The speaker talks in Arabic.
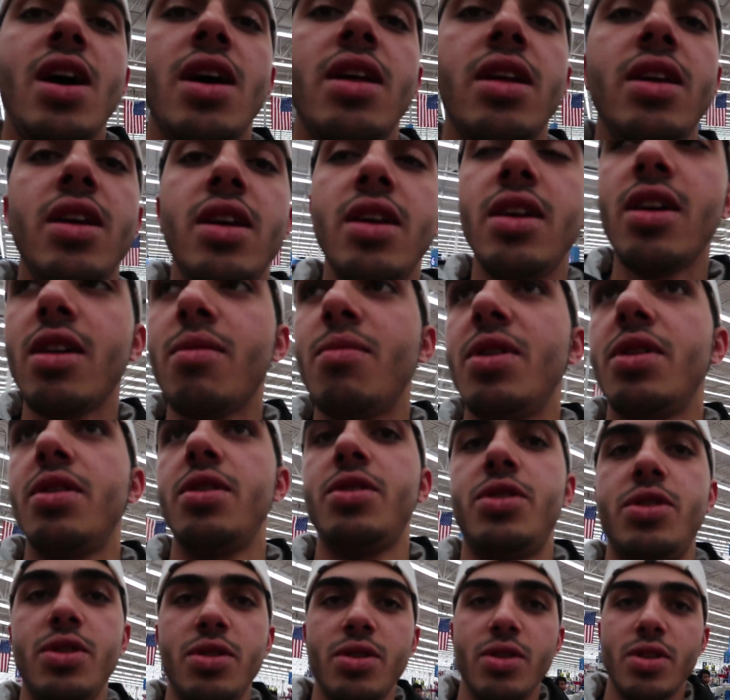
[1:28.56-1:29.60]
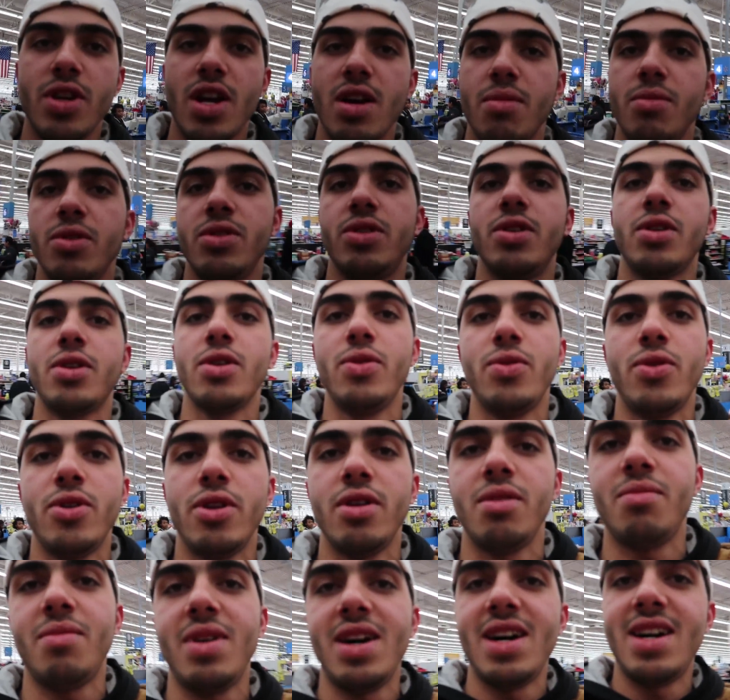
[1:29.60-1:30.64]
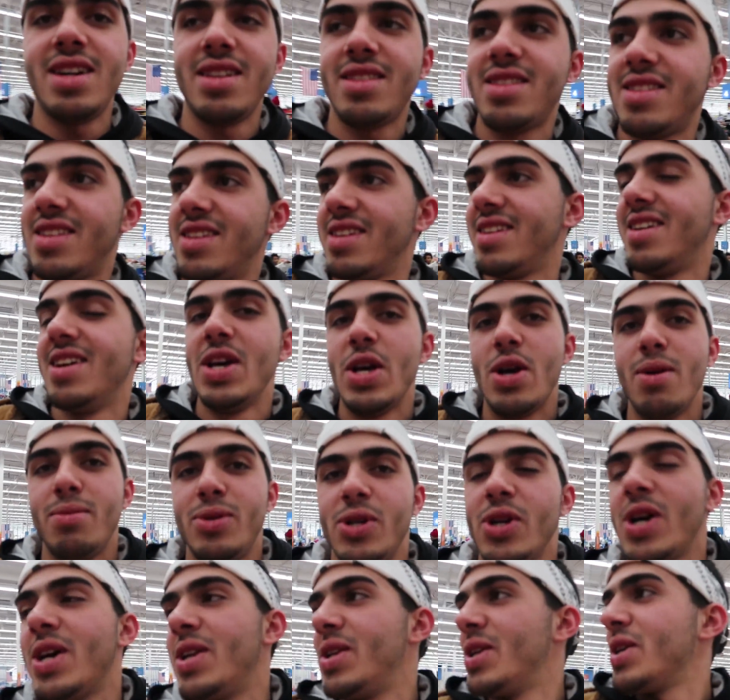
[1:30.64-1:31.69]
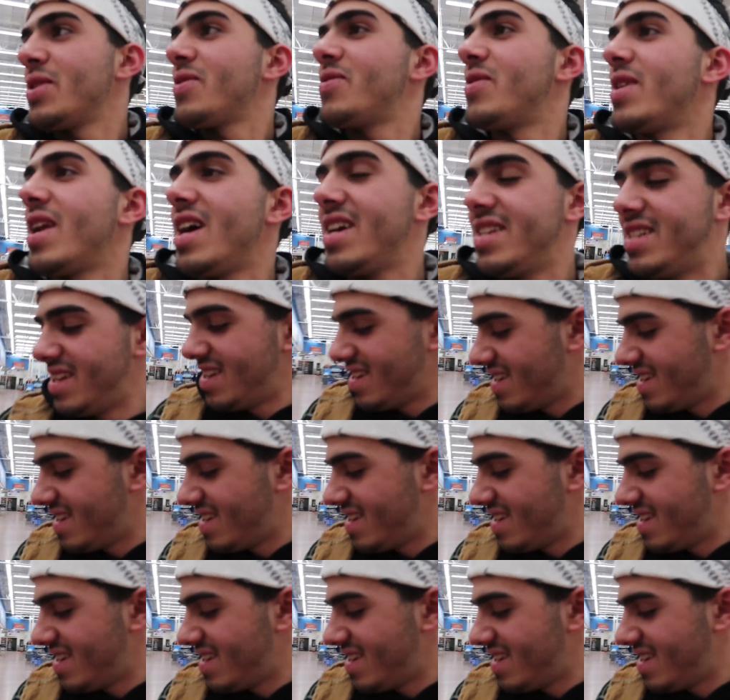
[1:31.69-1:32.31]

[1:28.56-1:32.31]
حريق ما ادري شنو قام يدق الوول مارت مش خلنا نطفر احسن